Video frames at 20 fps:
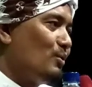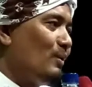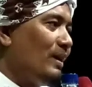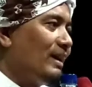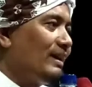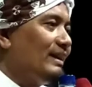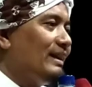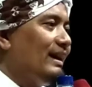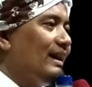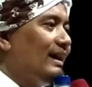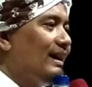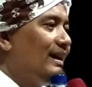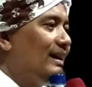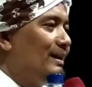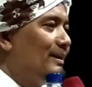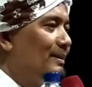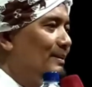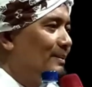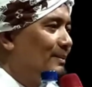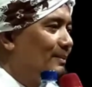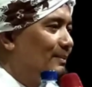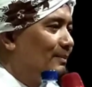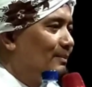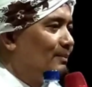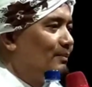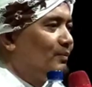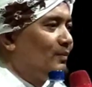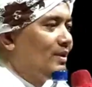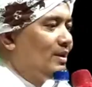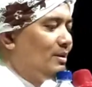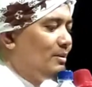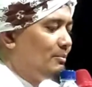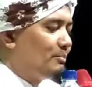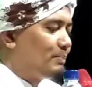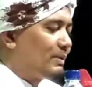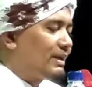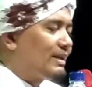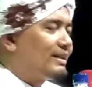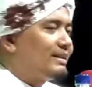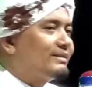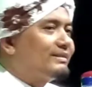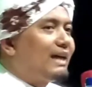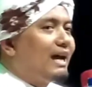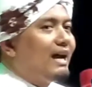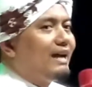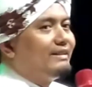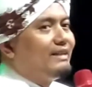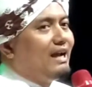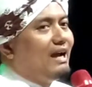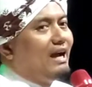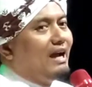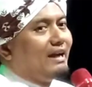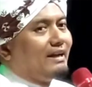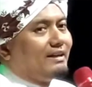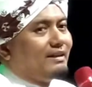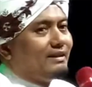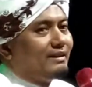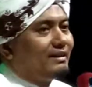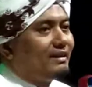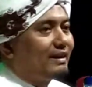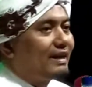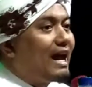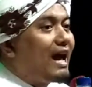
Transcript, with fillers: Kuat na? Pertanyaan.